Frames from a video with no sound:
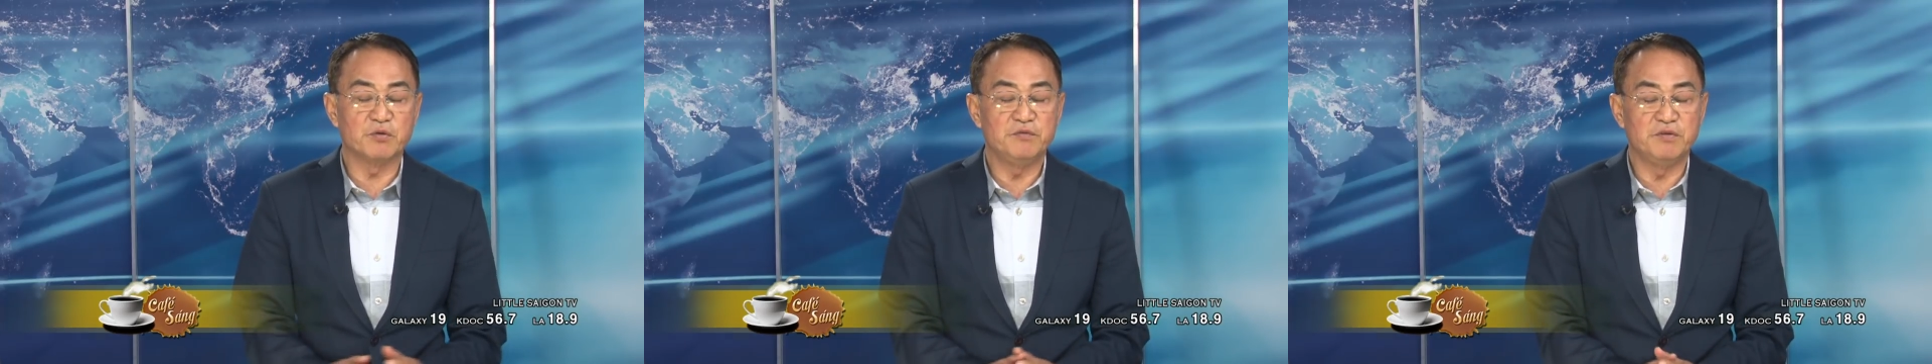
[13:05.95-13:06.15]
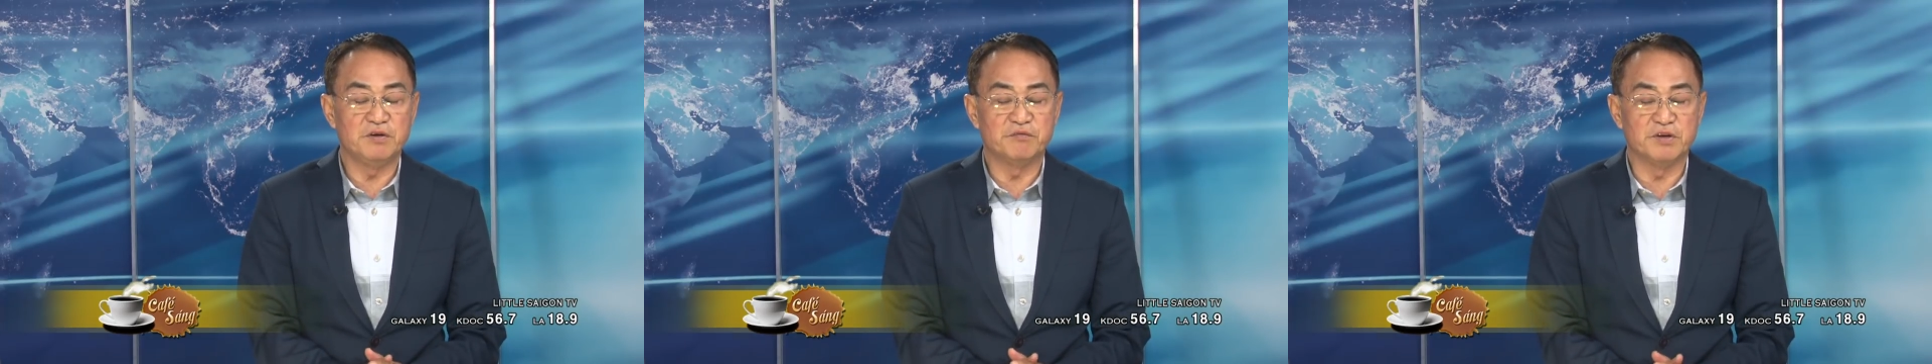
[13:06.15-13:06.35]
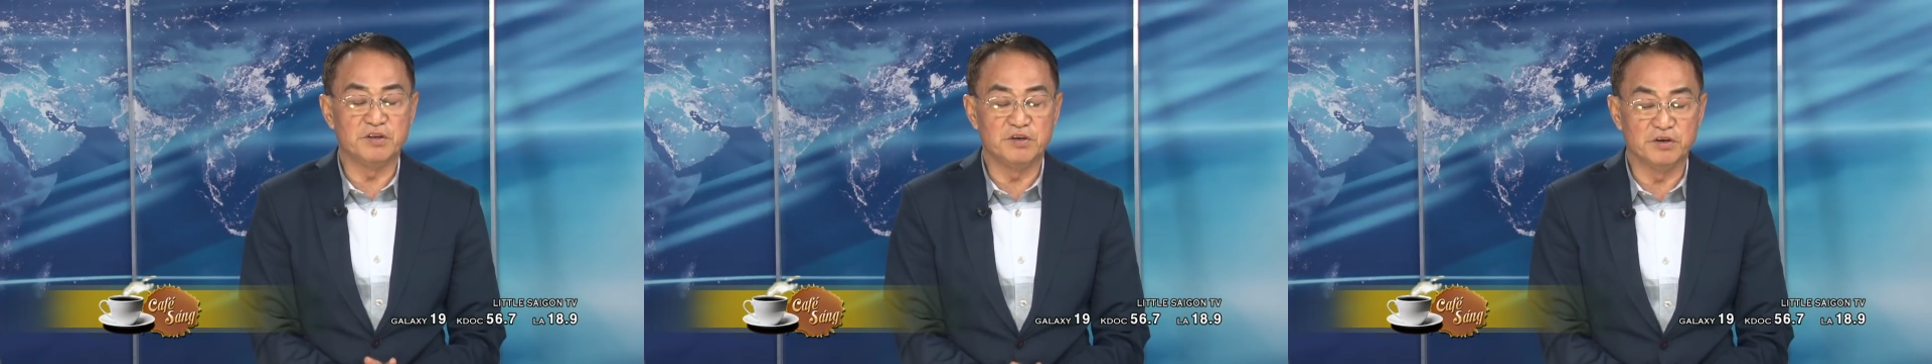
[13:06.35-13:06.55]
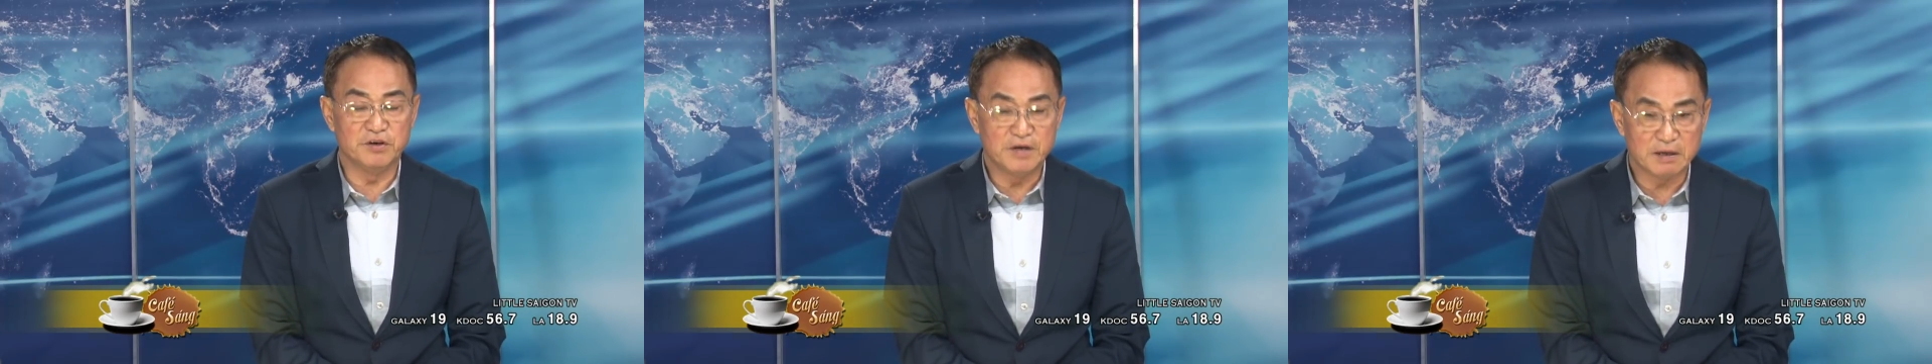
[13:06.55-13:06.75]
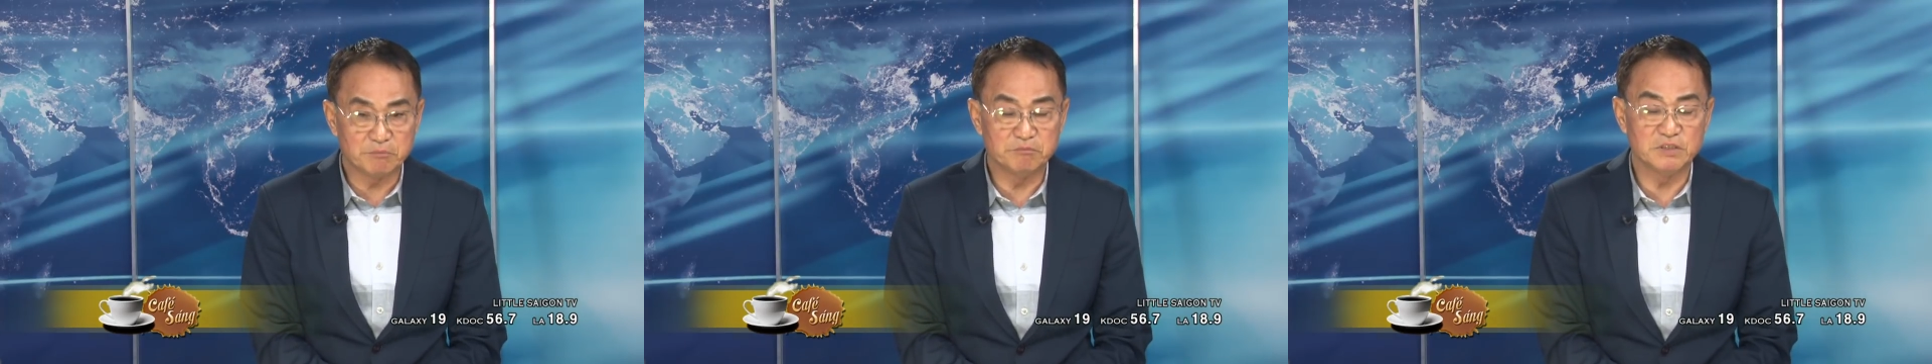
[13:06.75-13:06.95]
quý vị vẫn giữ
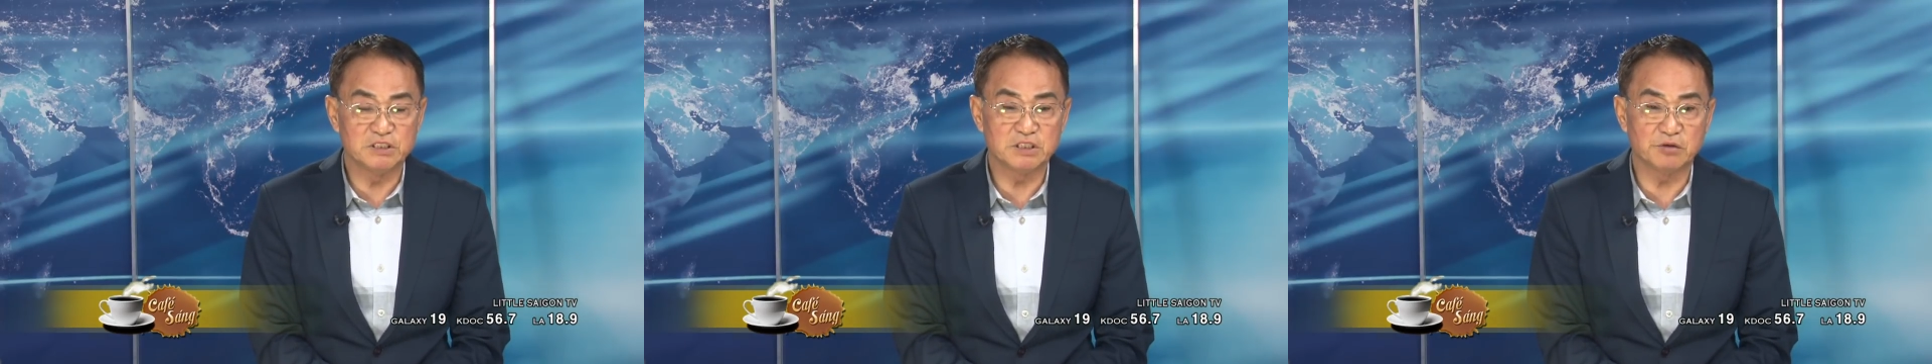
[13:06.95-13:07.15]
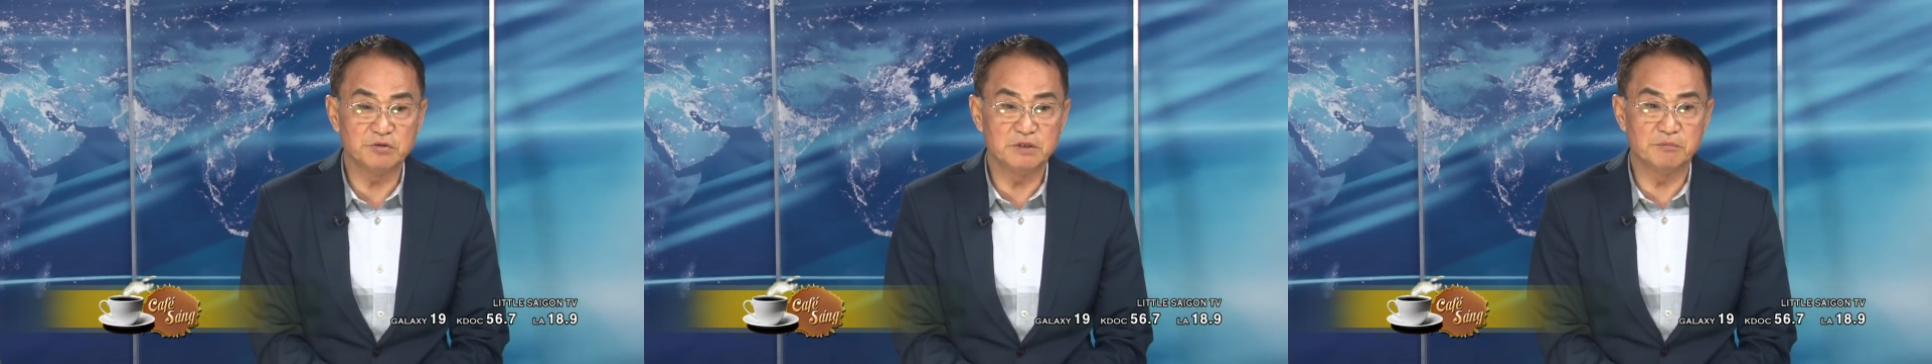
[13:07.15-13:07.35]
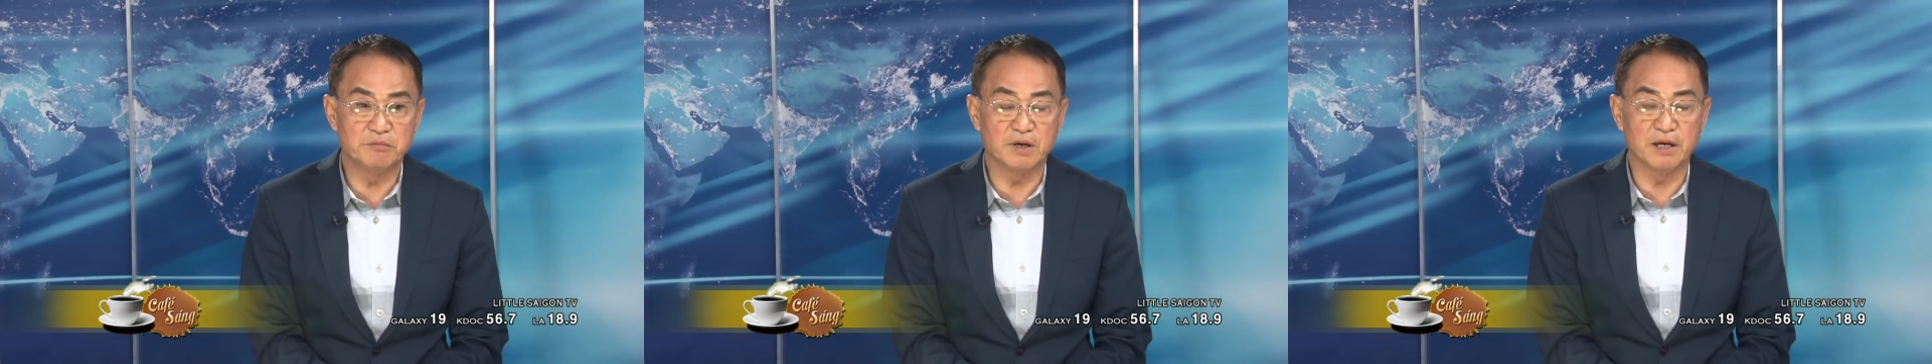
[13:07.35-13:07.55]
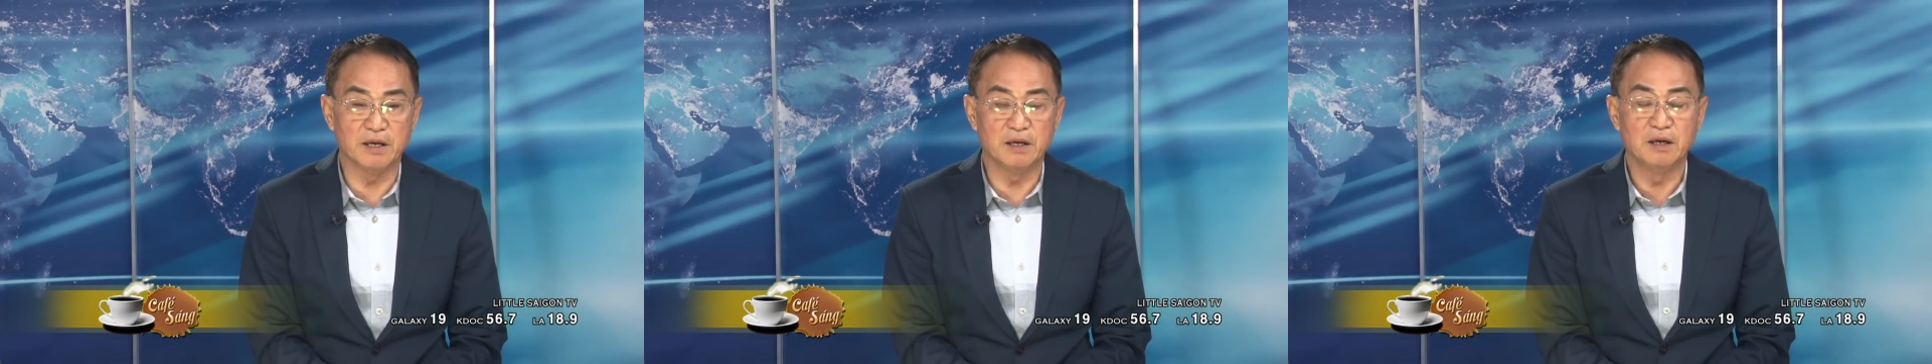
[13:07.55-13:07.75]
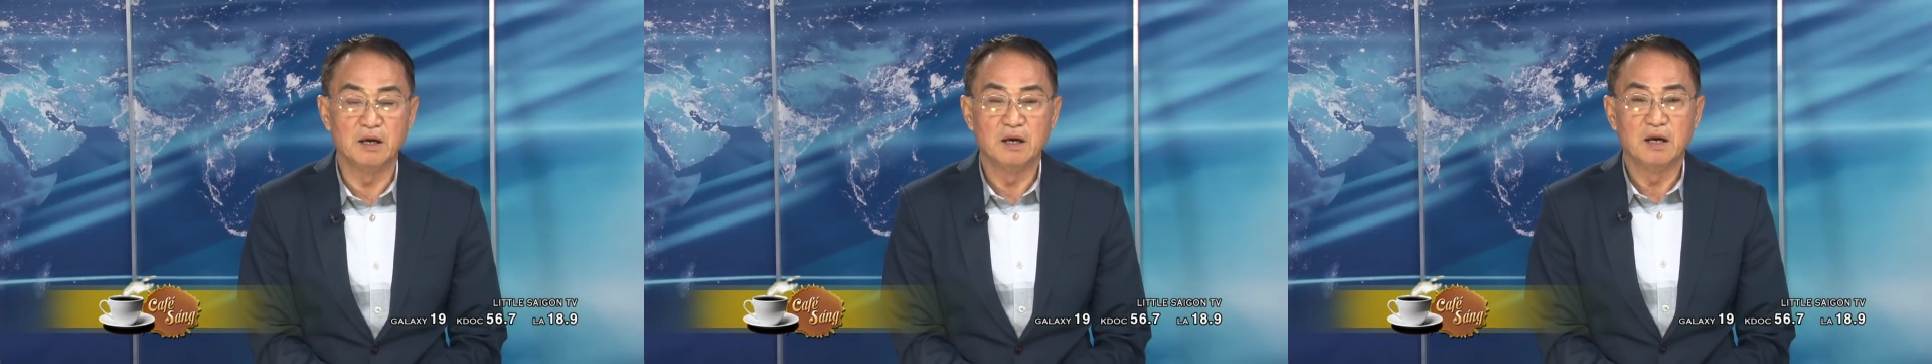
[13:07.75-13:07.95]

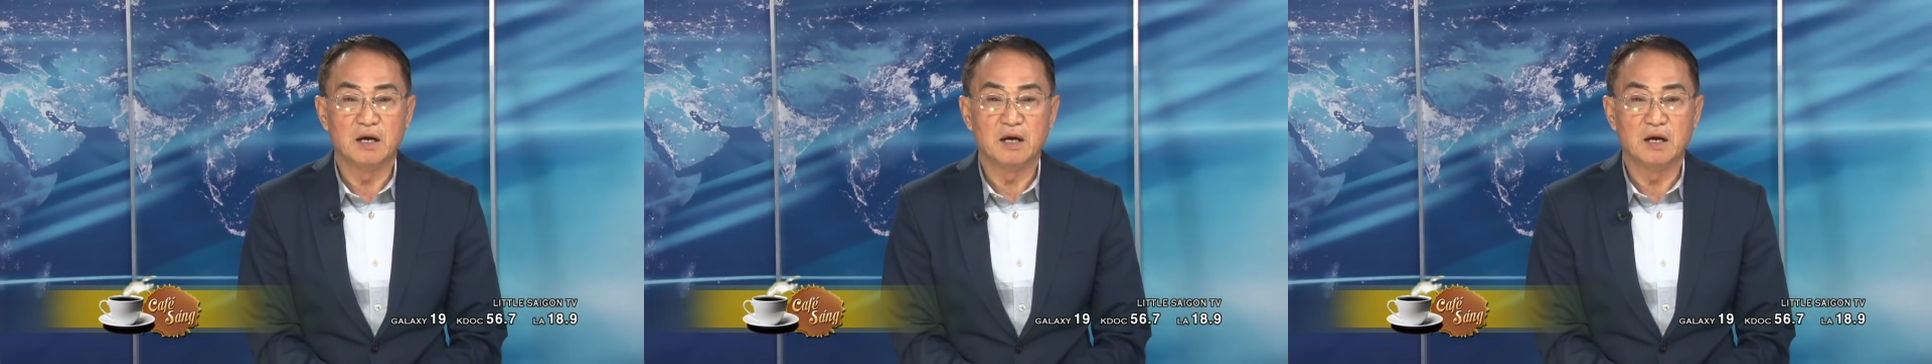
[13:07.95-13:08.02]
56.7